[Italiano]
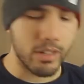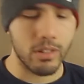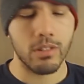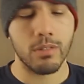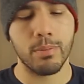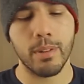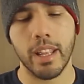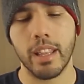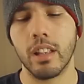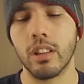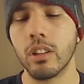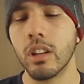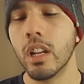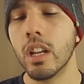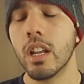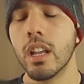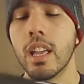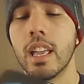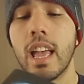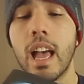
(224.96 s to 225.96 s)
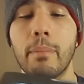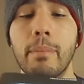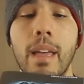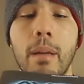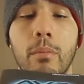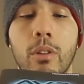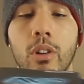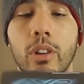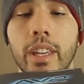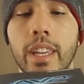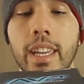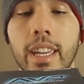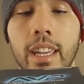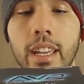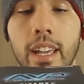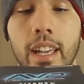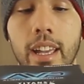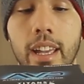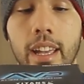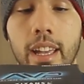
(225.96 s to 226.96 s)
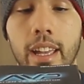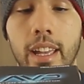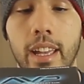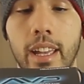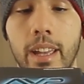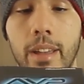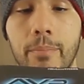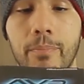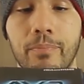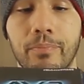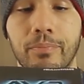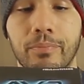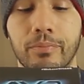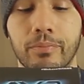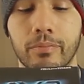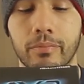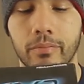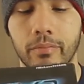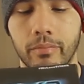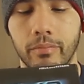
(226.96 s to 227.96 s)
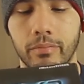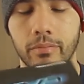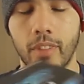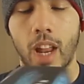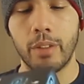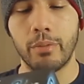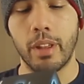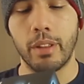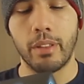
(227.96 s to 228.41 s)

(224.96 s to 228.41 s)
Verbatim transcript: vs Predator abbiamo i, ehm,